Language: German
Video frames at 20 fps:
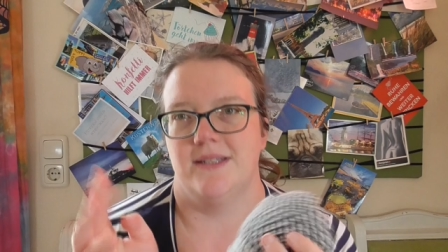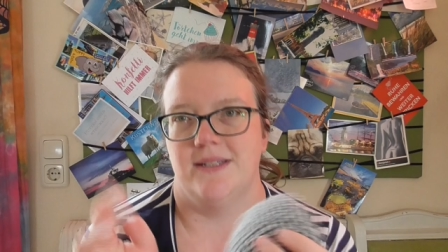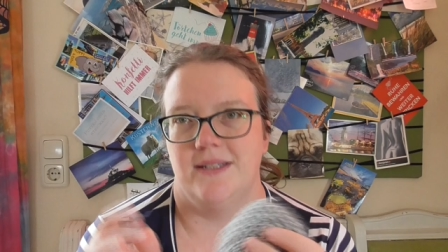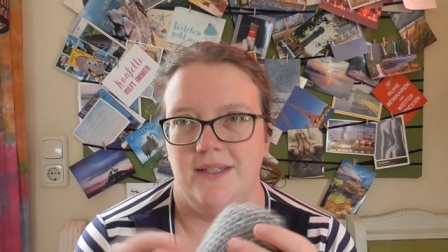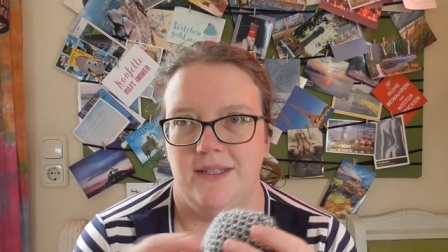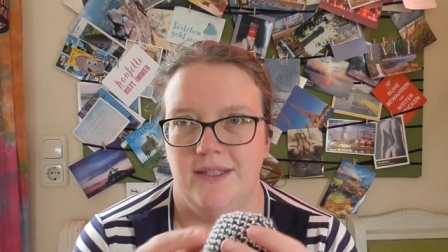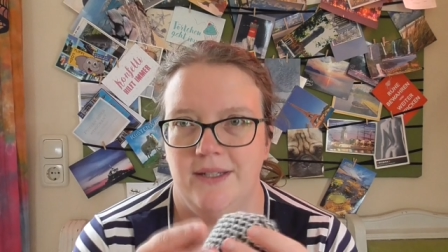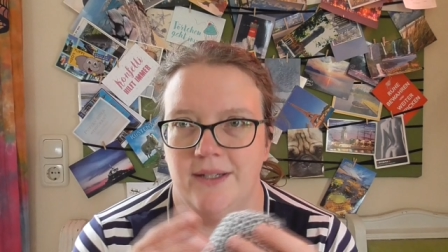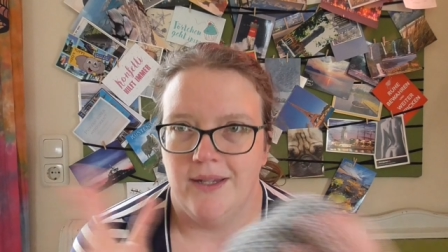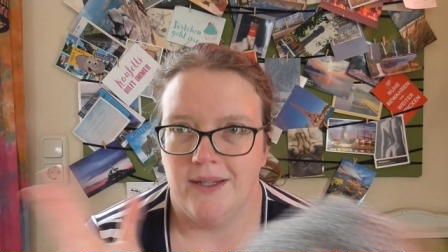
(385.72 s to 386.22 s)
dass
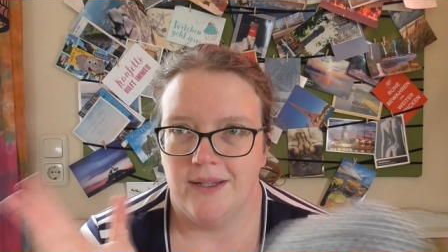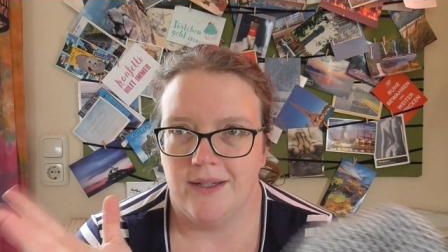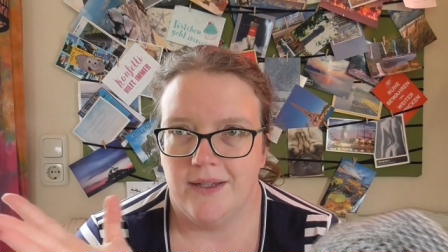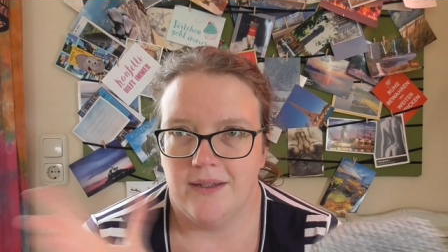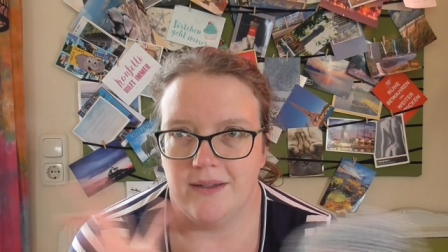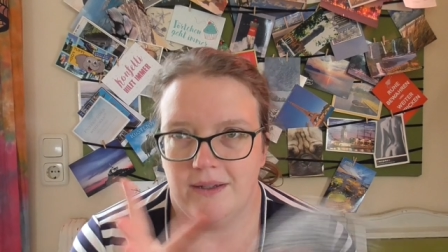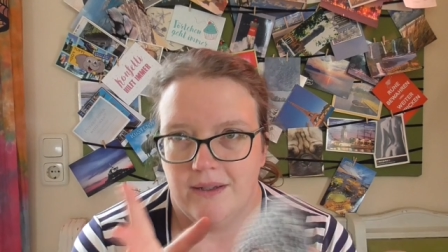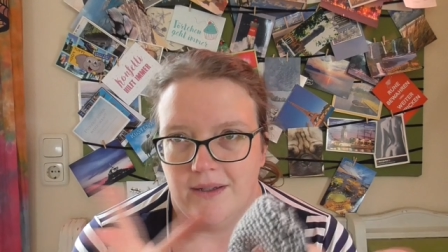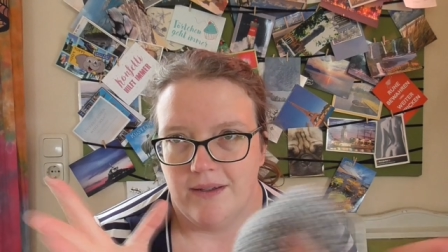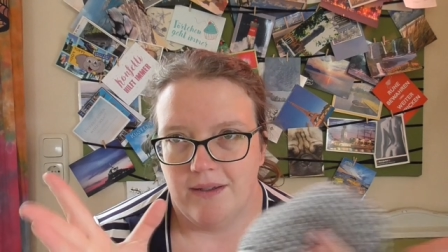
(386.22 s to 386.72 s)
die
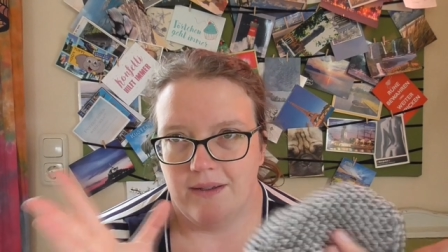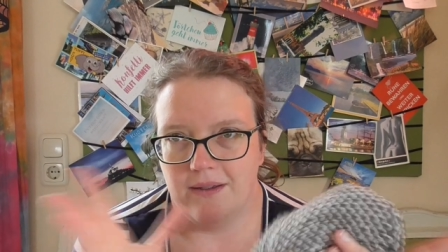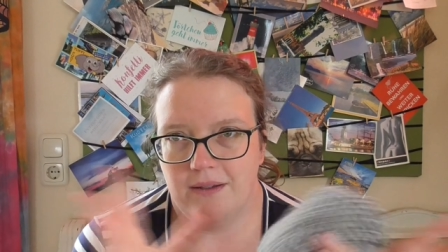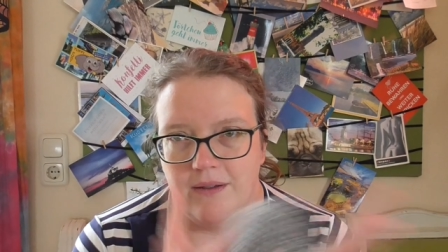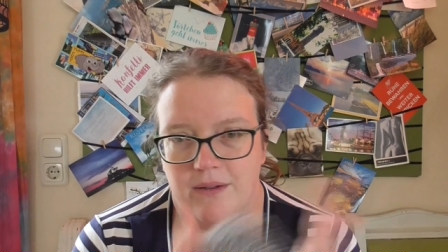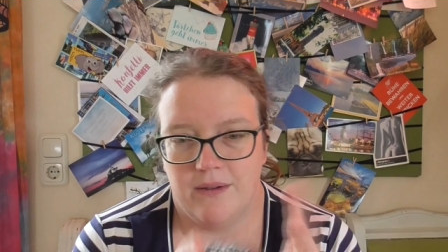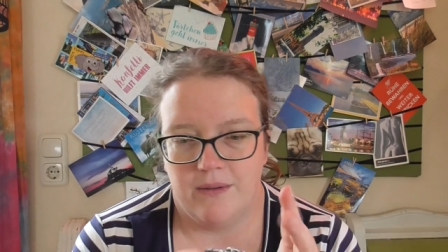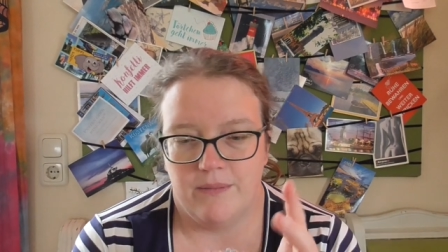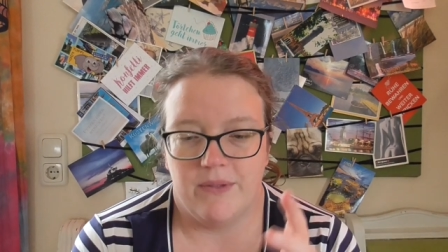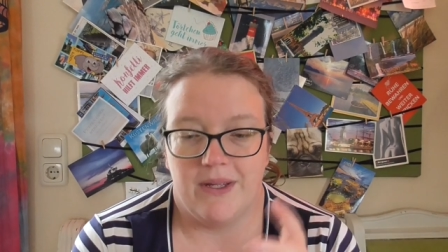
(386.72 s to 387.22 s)

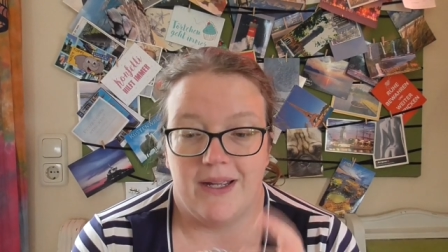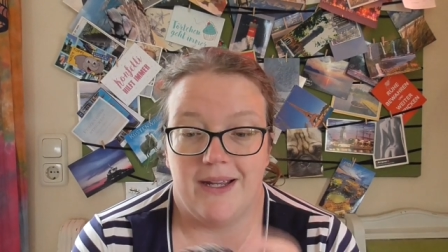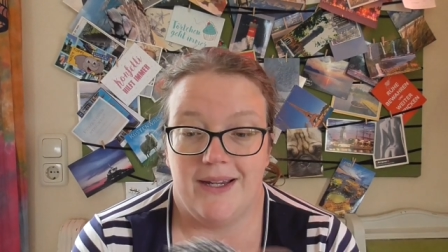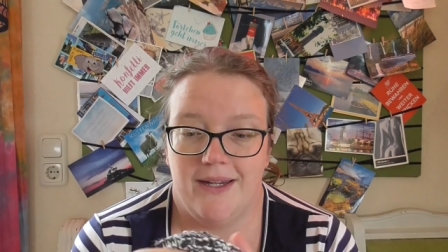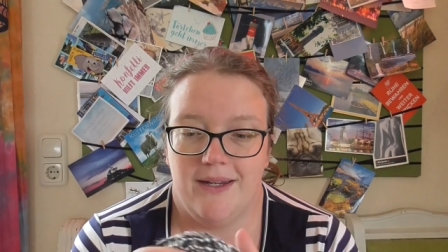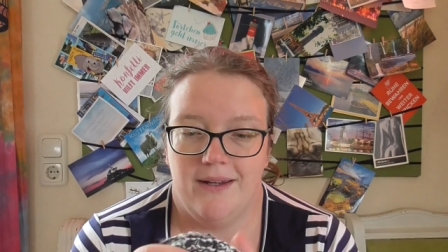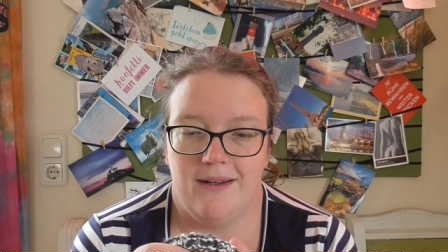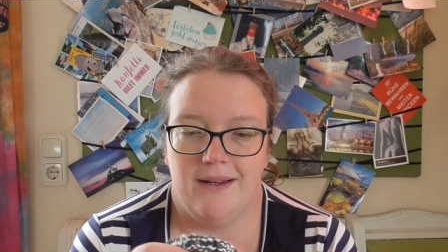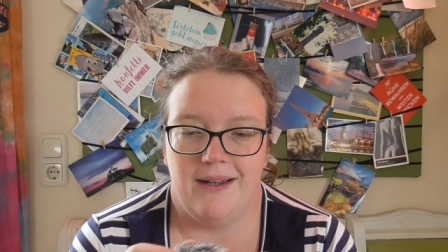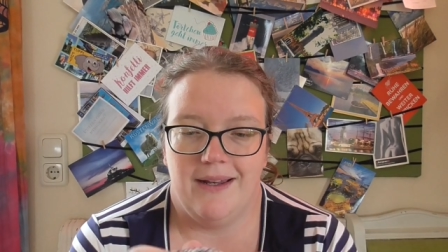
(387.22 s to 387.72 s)
ähm,
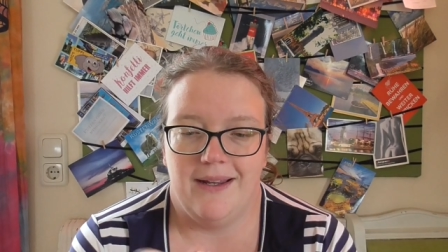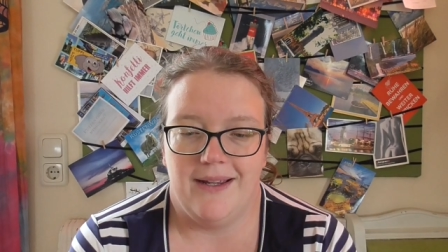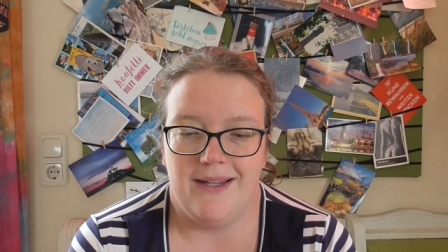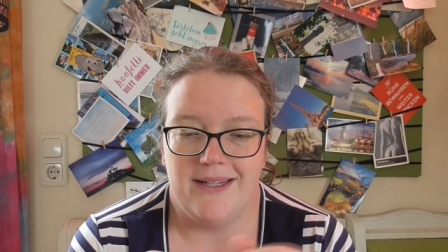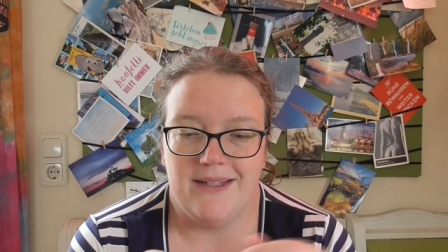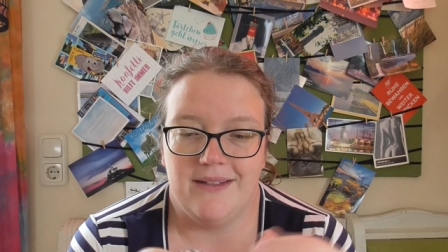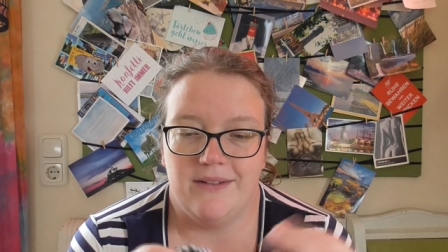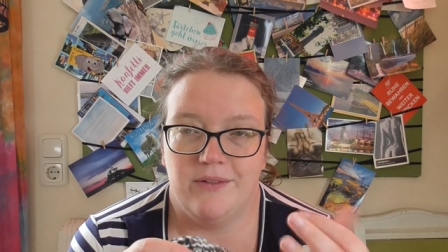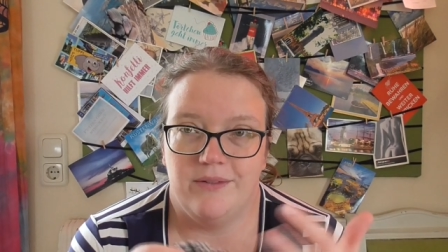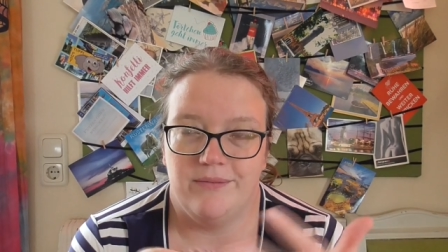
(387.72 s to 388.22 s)
Reihen
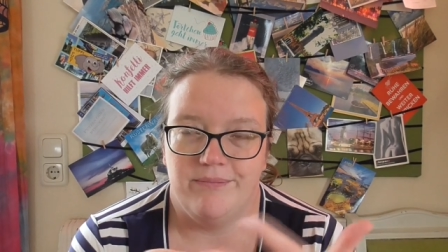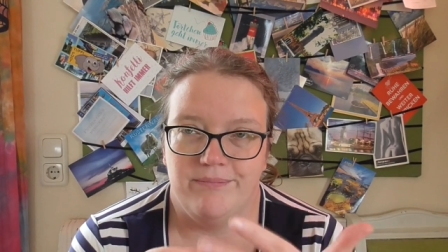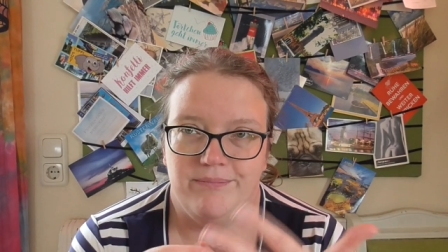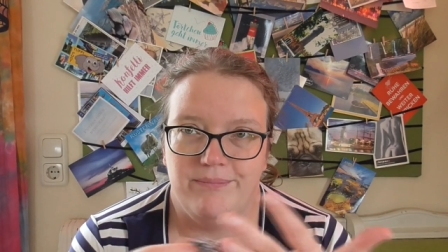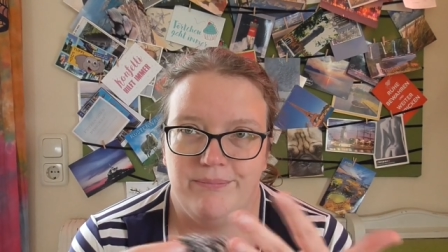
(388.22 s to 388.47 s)
gleich